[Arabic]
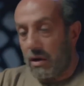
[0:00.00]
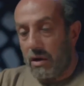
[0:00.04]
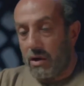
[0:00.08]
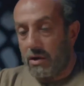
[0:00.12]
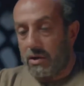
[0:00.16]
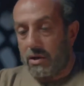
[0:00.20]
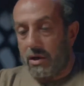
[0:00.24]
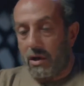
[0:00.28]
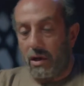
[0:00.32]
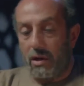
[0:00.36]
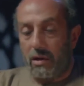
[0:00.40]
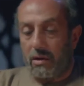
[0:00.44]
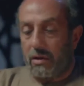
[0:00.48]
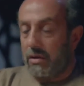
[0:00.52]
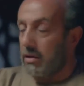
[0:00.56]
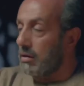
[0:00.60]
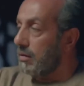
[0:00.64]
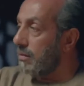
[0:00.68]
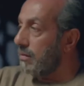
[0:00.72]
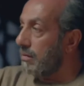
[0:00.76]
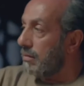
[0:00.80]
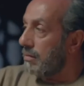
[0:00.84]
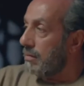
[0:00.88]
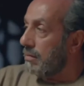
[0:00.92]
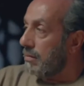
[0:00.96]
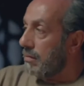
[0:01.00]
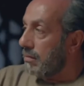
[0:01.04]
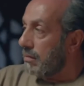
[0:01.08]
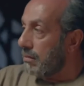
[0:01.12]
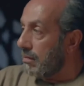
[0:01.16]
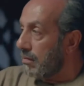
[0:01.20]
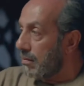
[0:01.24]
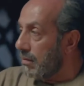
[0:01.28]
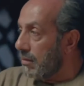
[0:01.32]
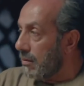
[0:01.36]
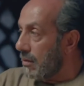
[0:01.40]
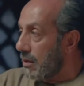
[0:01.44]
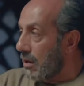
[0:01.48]
خلاص كلت
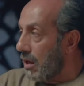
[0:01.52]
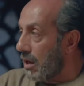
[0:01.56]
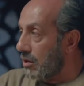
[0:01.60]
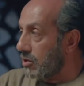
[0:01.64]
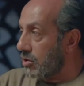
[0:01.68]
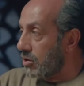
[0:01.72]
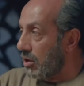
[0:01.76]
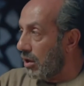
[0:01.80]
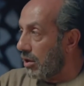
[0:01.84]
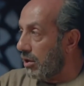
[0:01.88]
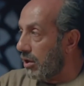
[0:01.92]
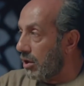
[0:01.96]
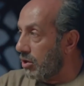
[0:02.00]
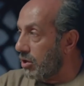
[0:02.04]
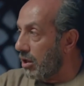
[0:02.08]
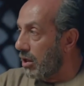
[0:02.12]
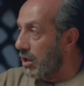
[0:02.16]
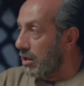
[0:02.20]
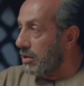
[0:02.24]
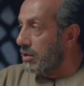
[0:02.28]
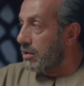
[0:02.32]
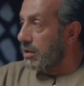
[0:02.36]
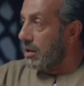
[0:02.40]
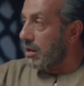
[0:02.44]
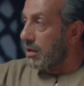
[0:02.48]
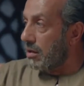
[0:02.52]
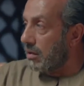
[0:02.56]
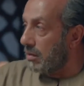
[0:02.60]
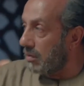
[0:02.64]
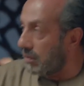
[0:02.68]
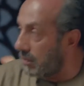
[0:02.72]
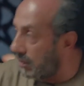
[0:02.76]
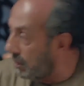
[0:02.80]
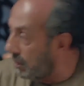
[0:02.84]
حصلني عشان عايزك